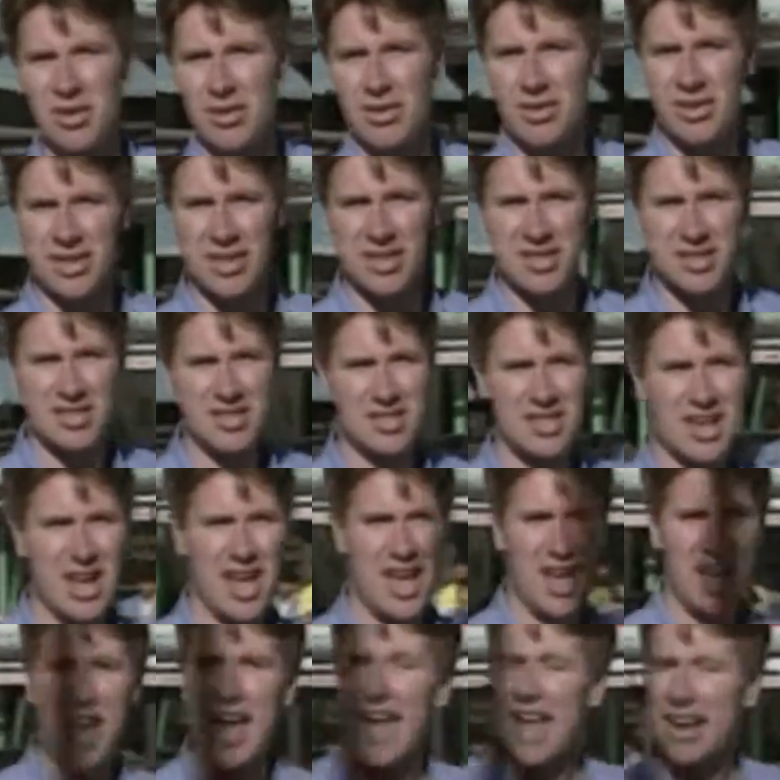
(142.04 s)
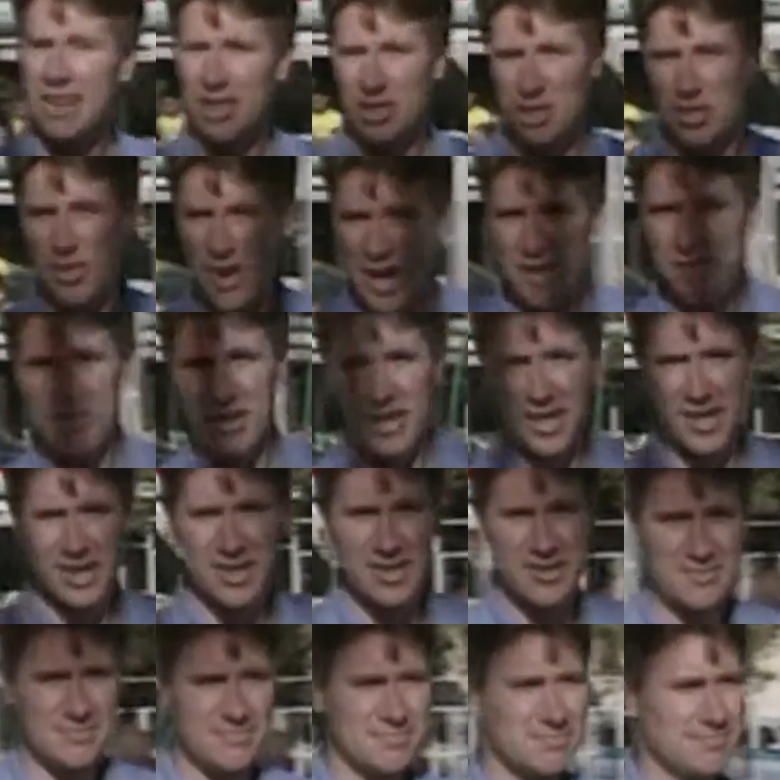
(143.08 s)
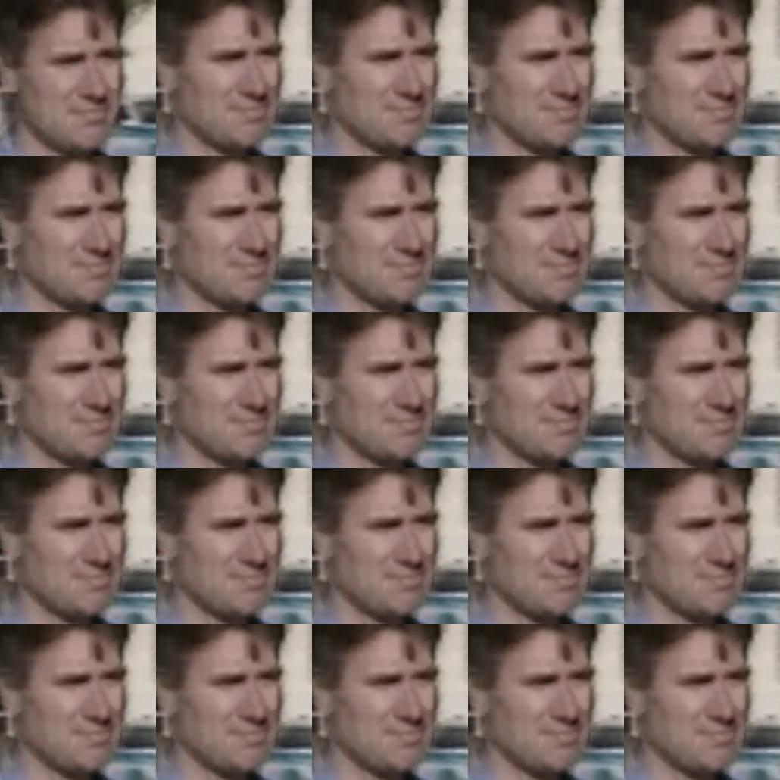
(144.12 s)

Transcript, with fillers: miastem pełnym turystów i ruchu.